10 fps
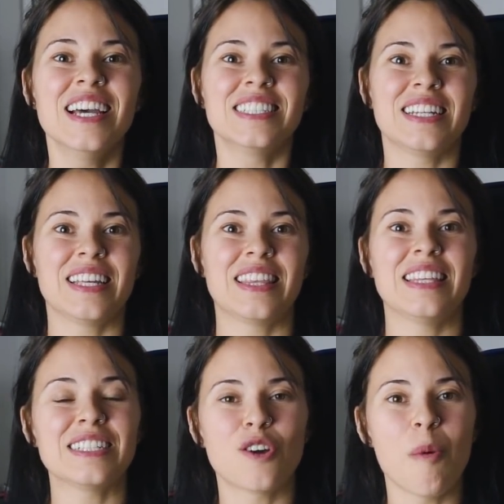Si
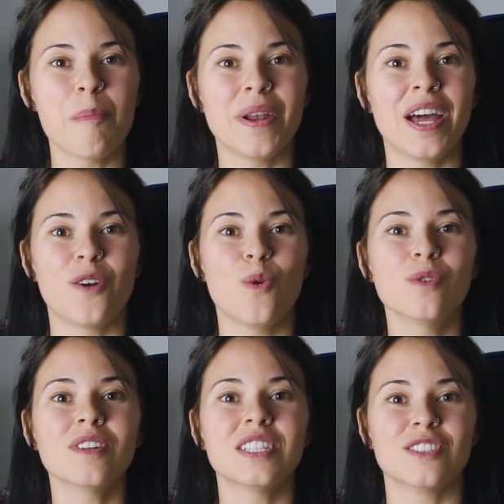decides comprar uno de